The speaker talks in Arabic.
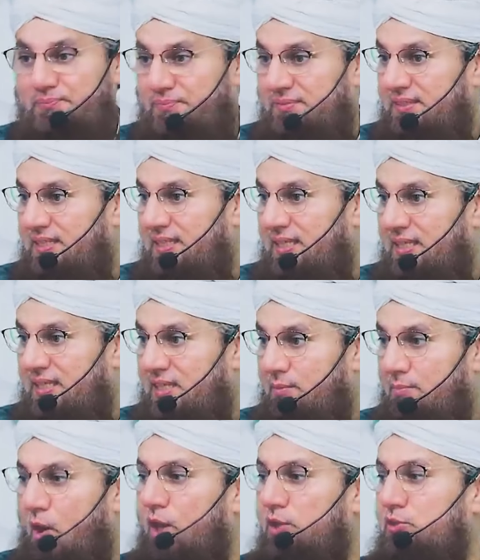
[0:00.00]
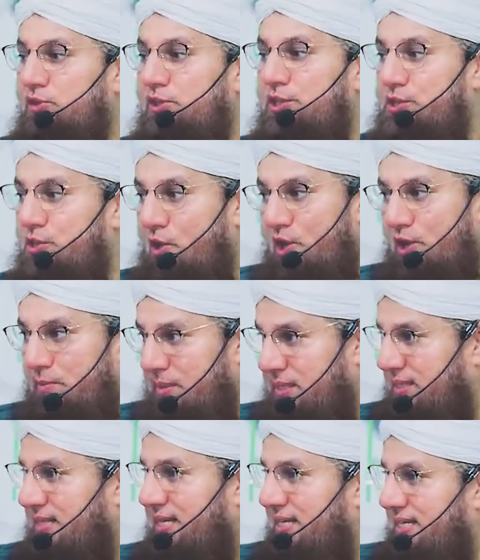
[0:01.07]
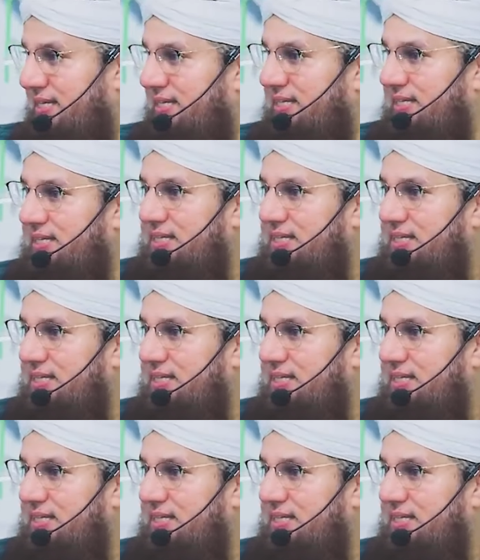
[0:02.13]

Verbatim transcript: ومنذ أن سمعته أحاول تكراره